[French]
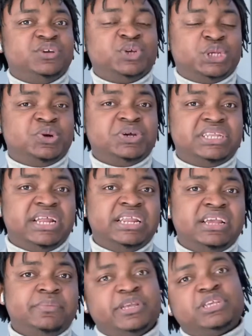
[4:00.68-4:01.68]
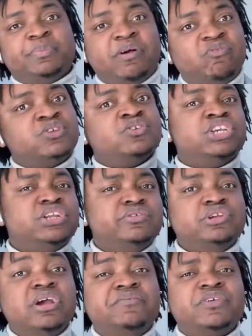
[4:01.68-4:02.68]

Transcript: au storytelling, parce que parfois c'est aussi devenu un